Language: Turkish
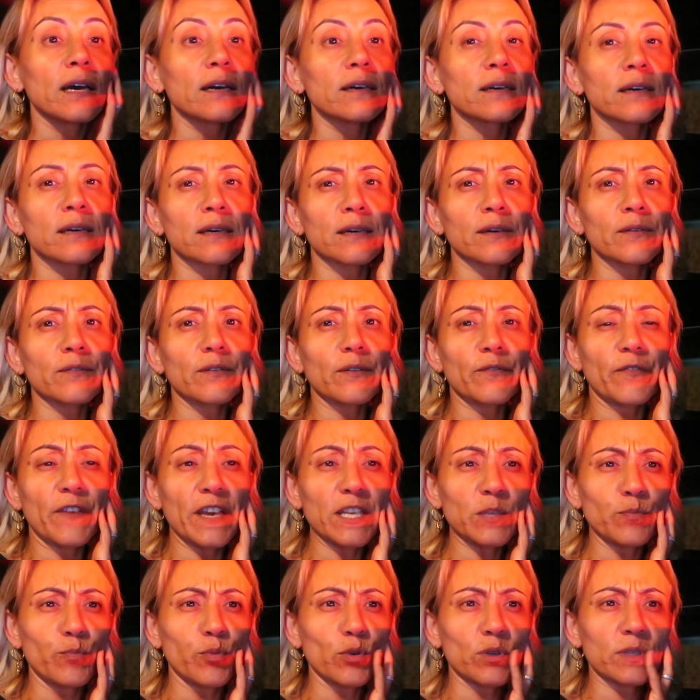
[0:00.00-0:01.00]
Ee,
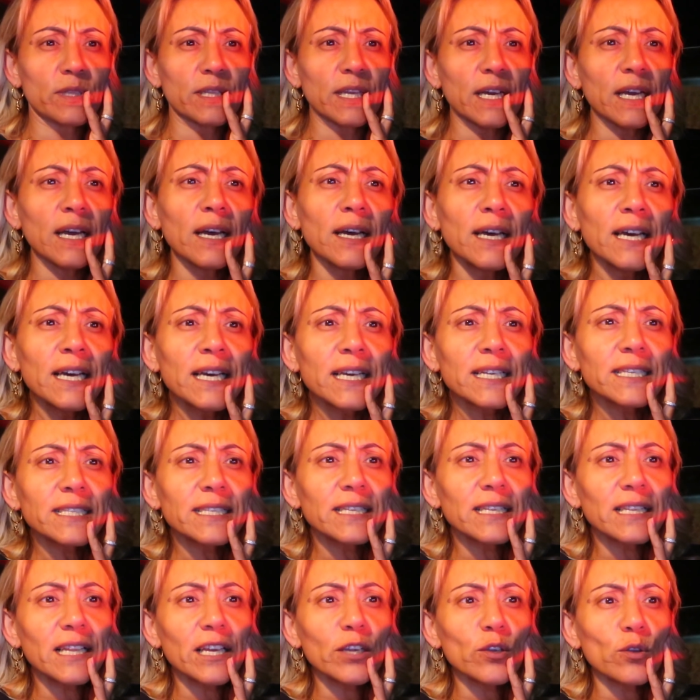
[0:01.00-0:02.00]
Facebook'ta
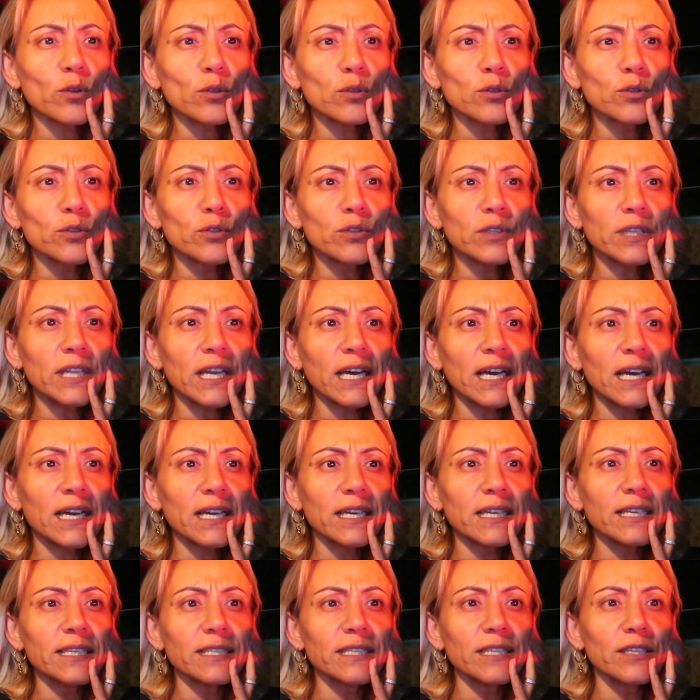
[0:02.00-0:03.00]
Sıla
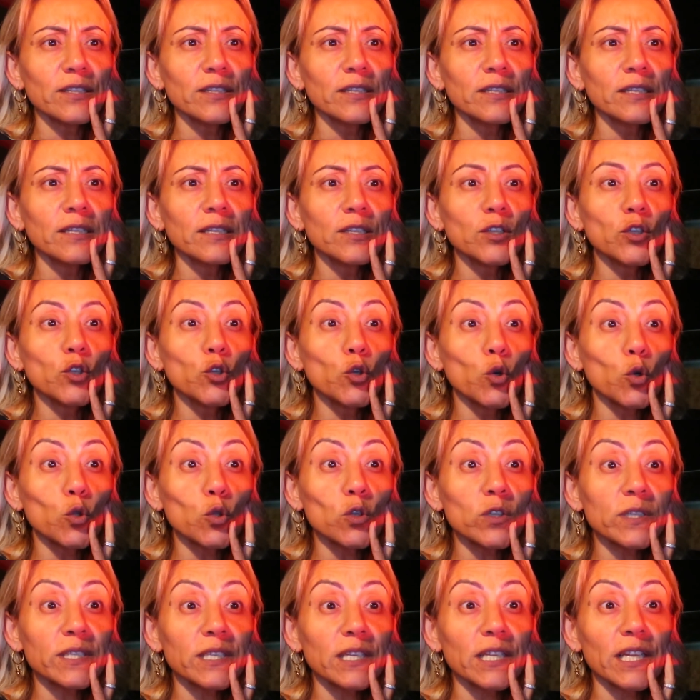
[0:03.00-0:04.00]
yolunda izin
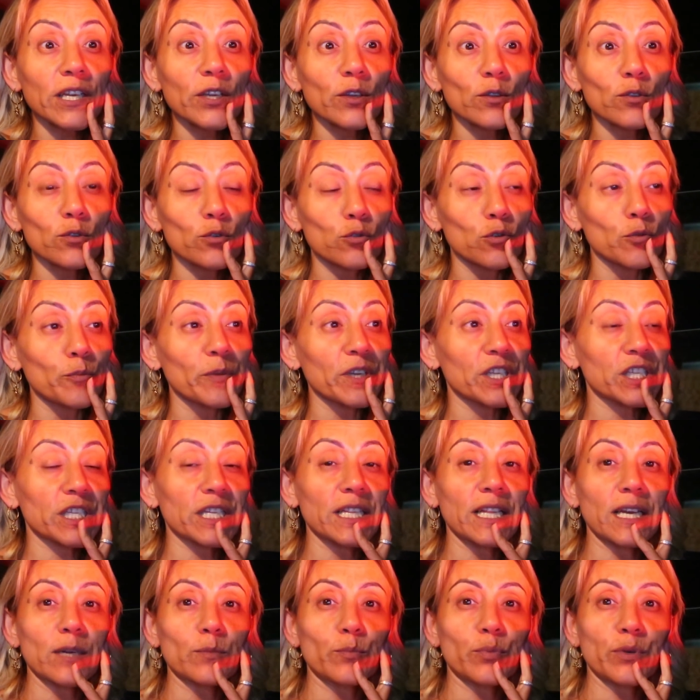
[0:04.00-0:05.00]
yolu, Sıla yolu
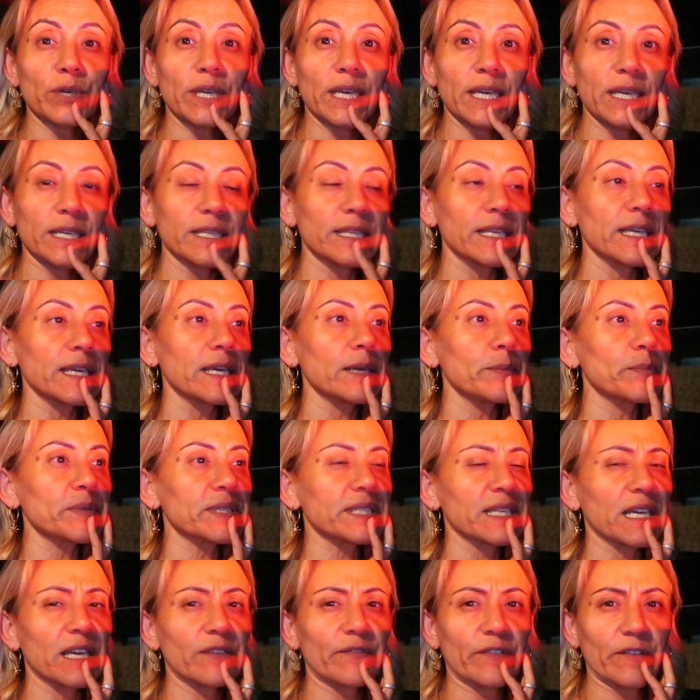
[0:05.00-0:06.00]
gurbetçiler buraya diye bir
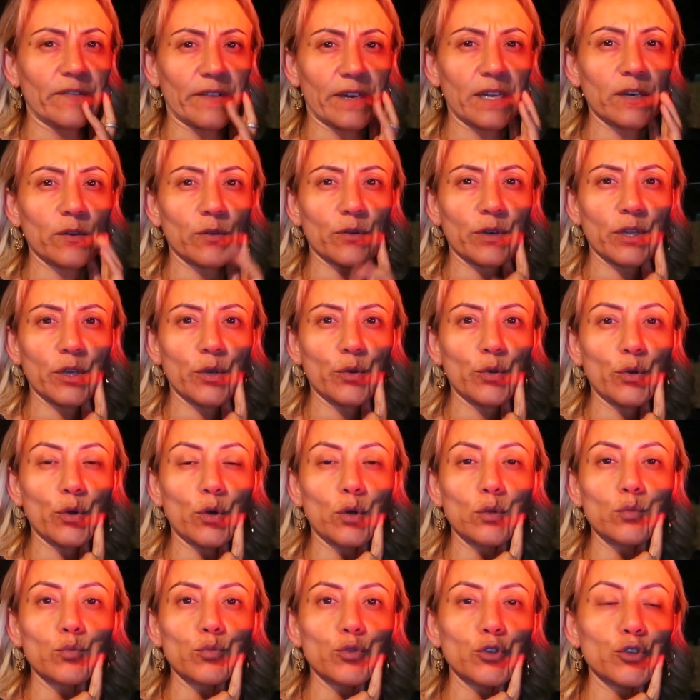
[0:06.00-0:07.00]
sayfa var. Oraya üye
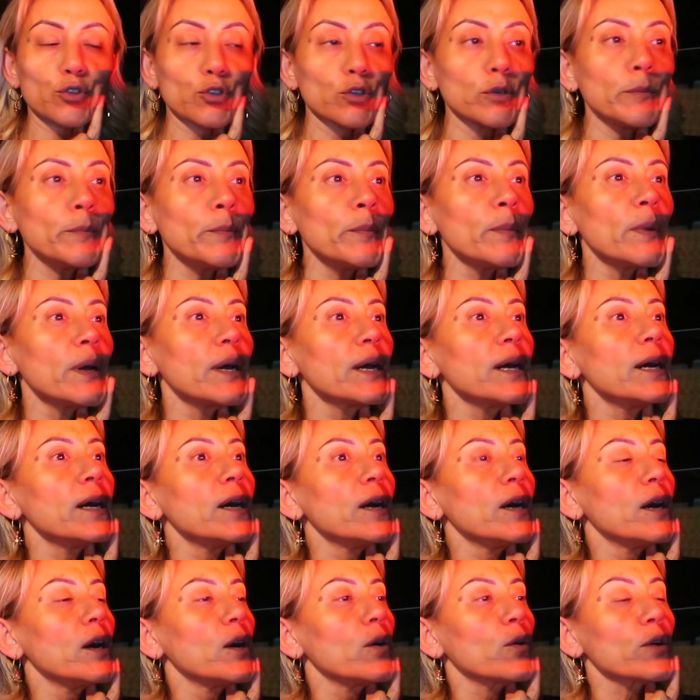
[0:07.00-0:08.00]
olmuştum.
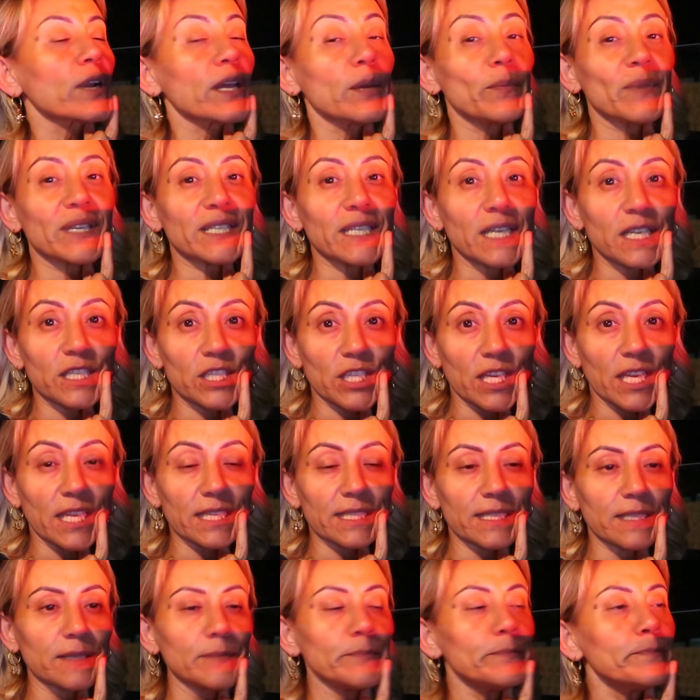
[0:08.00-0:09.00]
Oraya mesaj
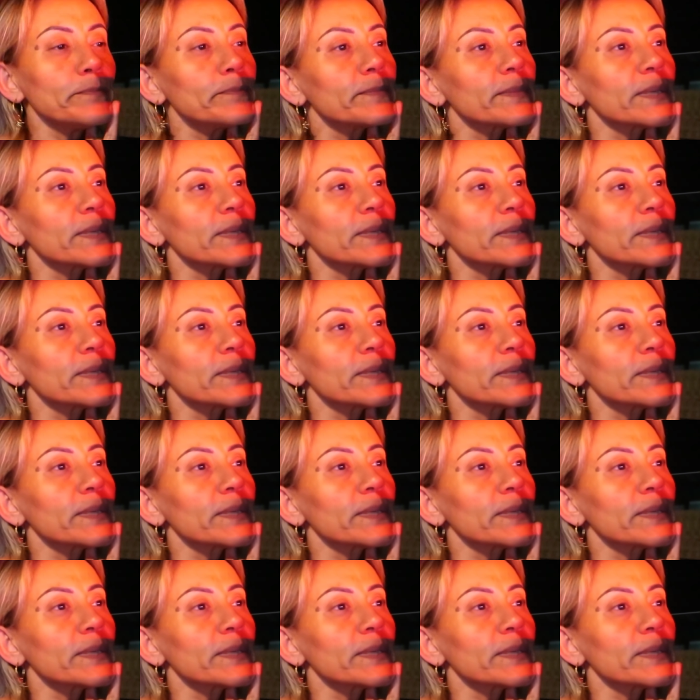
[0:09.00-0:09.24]
yazdım.